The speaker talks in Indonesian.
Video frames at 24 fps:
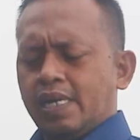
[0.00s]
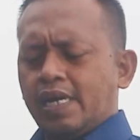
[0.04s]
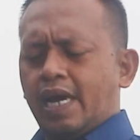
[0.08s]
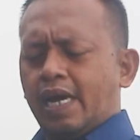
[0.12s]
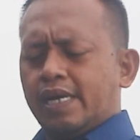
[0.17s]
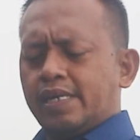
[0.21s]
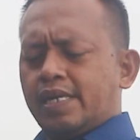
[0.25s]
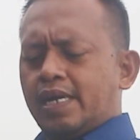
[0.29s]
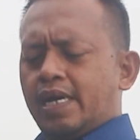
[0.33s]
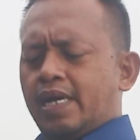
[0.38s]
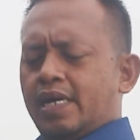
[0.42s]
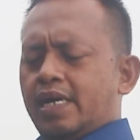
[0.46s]

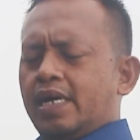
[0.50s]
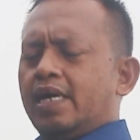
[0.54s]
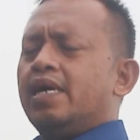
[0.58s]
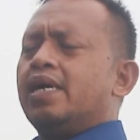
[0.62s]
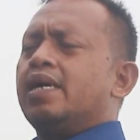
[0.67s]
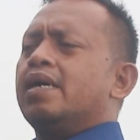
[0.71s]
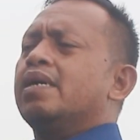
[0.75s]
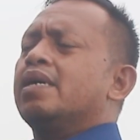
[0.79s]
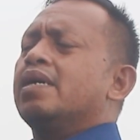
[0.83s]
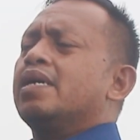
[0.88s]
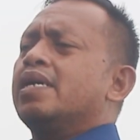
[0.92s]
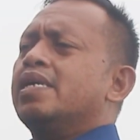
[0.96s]
Karena
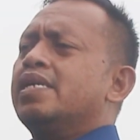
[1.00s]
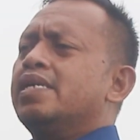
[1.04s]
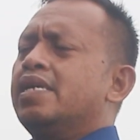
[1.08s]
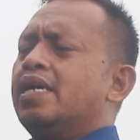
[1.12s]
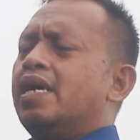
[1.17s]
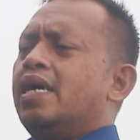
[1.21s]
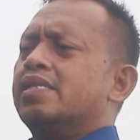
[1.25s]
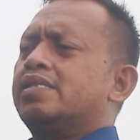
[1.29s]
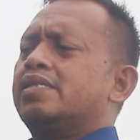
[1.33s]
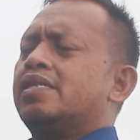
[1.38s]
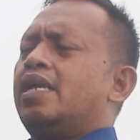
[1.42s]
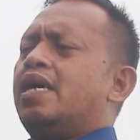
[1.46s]

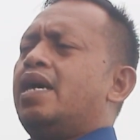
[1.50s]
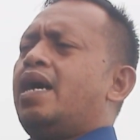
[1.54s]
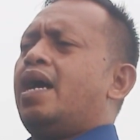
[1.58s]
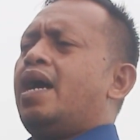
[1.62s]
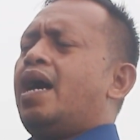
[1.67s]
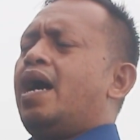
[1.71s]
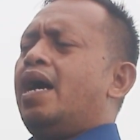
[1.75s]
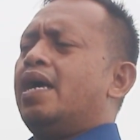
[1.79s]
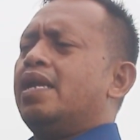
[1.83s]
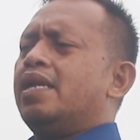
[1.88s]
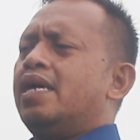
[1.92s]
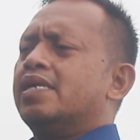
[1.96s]
ia
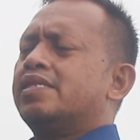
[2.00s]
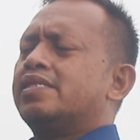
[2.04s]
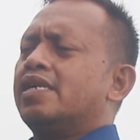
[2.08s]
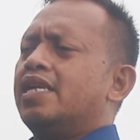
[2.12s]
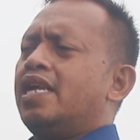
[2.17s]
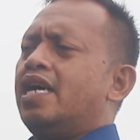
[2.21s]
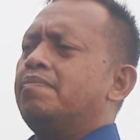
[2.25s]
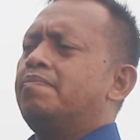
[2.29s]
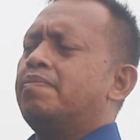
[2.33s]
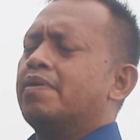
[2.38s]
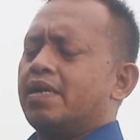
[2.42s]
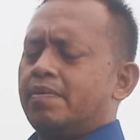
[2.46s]
Allah
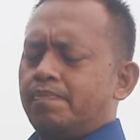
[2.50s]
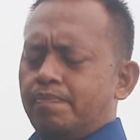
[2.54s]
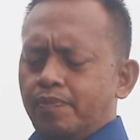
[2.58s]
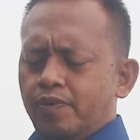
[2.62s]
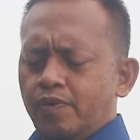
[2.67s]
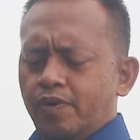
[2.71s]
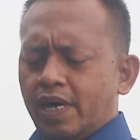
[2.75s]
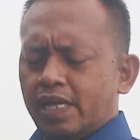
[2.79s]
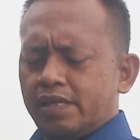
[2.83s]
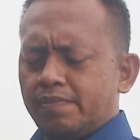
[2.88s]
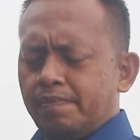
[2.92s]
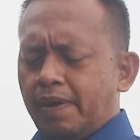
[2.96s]
telah
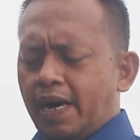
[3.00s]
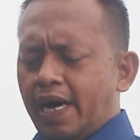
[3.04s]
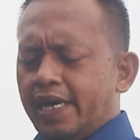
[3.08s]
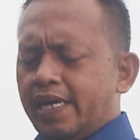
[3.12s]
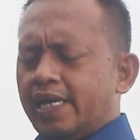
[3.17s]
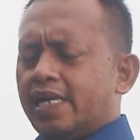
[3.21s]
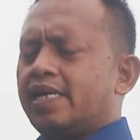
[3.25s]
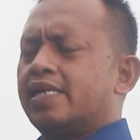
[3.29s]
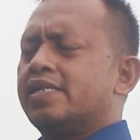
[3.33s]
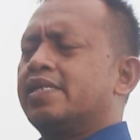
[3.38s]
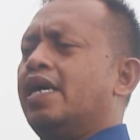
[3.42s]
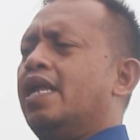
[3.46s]
berbuat
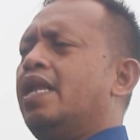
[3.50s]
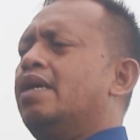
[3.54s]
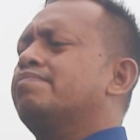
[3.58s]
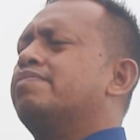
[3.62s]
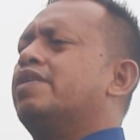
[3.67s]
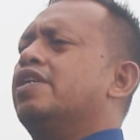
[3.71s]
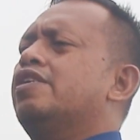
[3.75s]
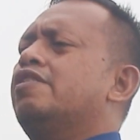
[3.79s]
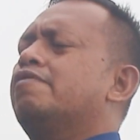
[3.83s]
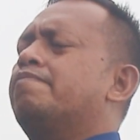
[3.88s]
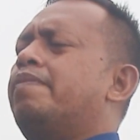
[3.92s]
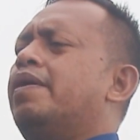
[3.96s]
baik dalam
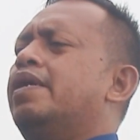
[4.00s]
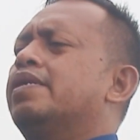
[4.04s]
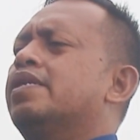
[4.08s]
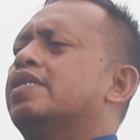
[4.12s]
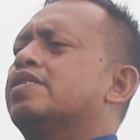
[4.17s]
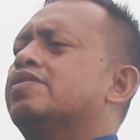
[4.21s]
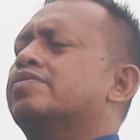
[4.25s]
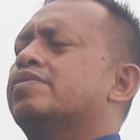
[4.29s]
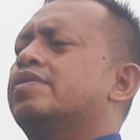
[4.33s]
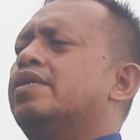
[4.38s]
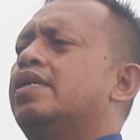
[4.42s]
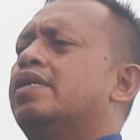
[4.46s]

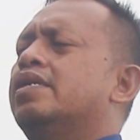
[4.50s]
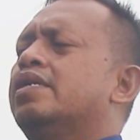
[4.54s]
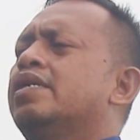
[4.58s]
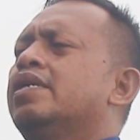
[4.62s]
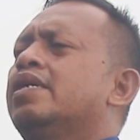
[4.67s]
kehidupannya Saudara